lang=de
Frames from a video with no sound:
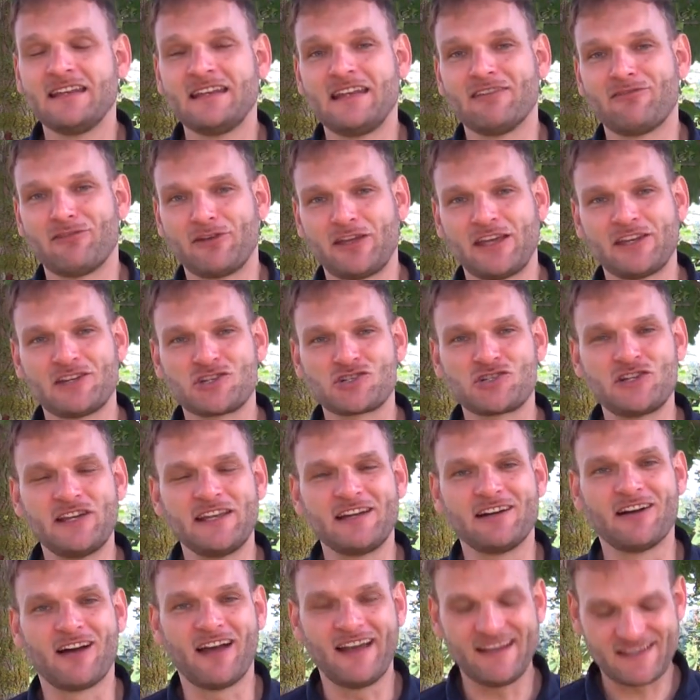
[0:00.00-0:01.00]
der für jede
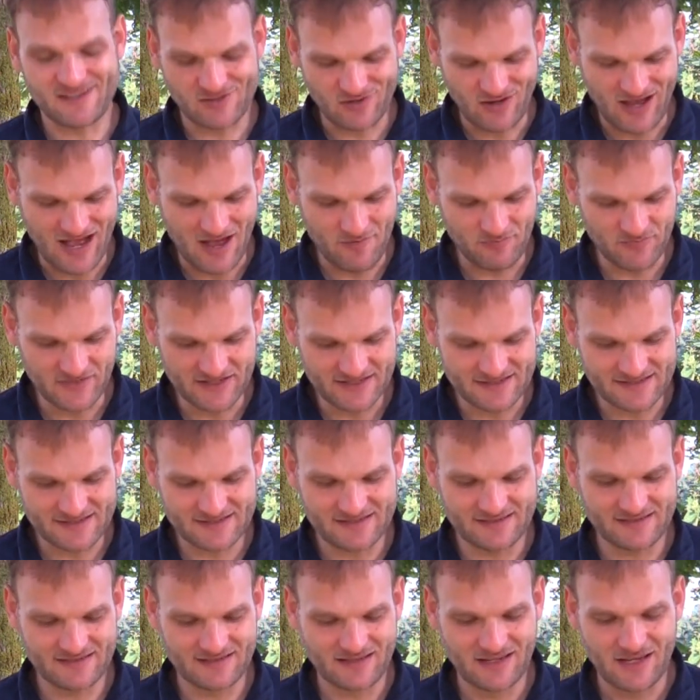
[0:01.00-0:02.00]
Schlägerei zu haben
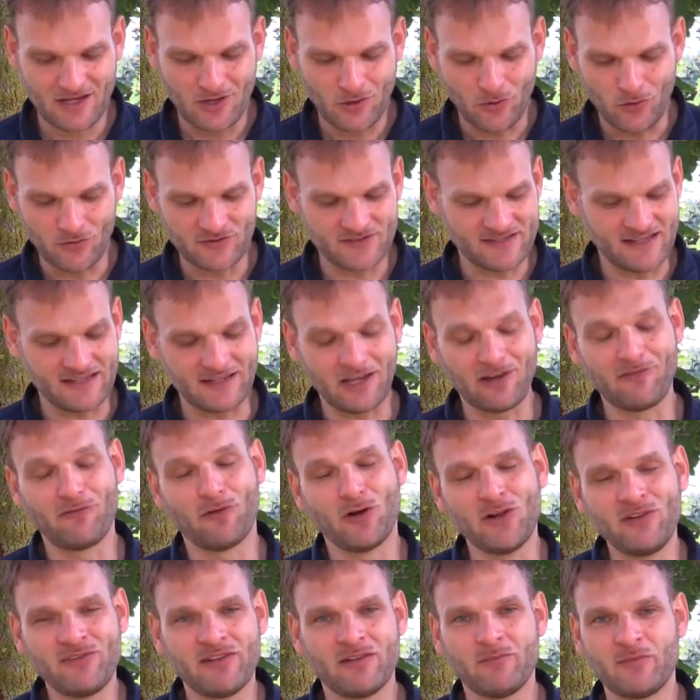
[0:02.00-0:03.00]
ist und seinen
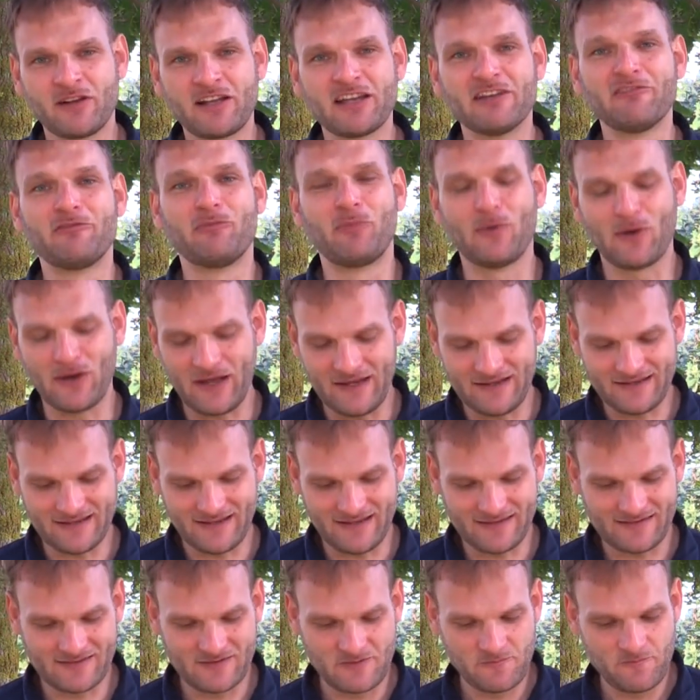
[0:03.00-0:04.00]
Revolver immer griffbereit
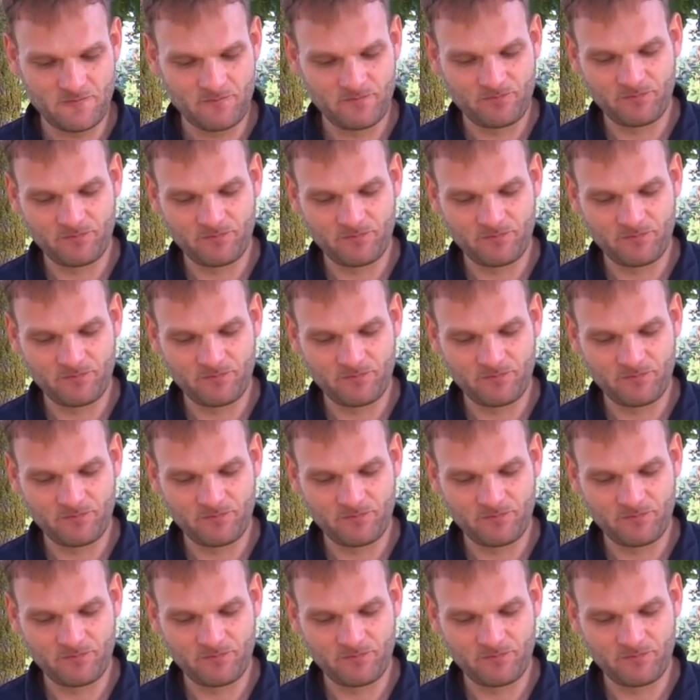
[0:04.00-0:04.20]
hat.